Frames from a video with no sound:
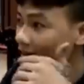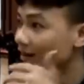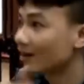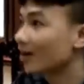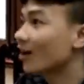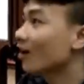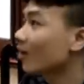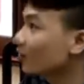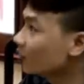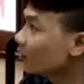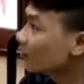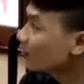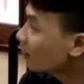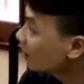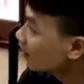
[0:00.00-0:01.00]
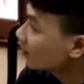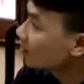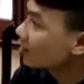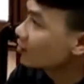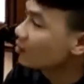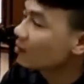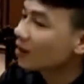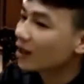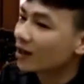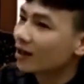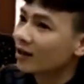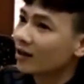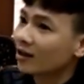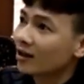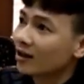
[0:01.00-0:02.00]
giải trình chỉ vì một đề thi hay như
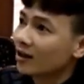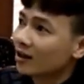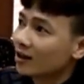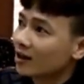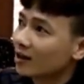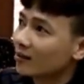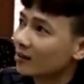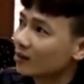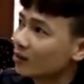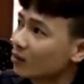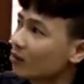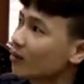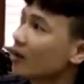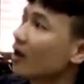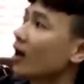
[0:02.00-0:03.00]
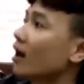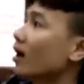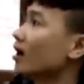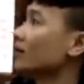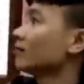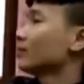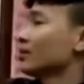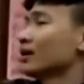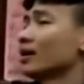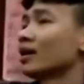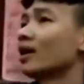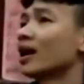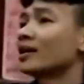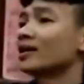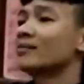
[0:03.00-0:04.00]
thế. Có nhiều ý kiến cho rằng đề
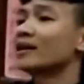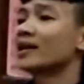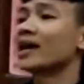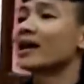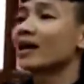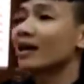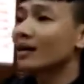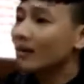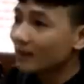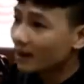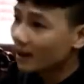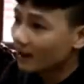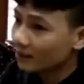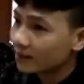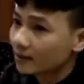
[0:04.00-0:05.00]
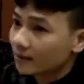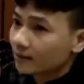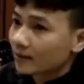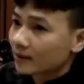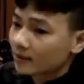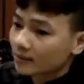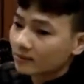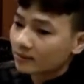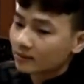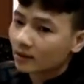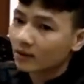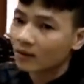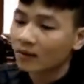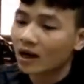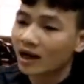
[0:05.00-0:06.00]
thi này không hay đề cập đến vấn đề tiêu
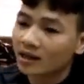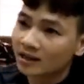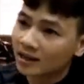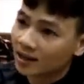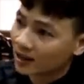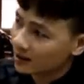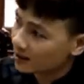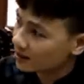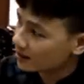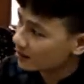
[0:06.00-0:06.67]
cực là không nên.